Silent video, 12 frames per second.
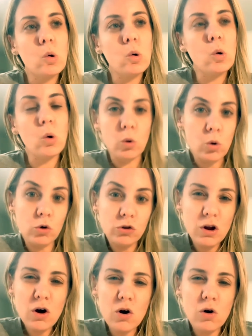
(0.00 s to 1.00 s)
con,
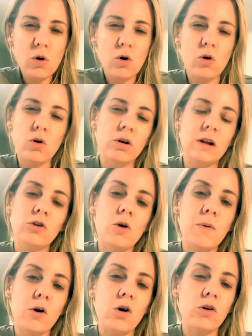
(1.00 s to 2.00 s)
Dios, con, con, el
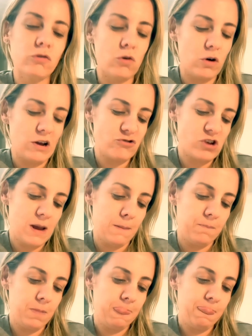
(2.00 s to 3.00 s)
poroso con Hashem.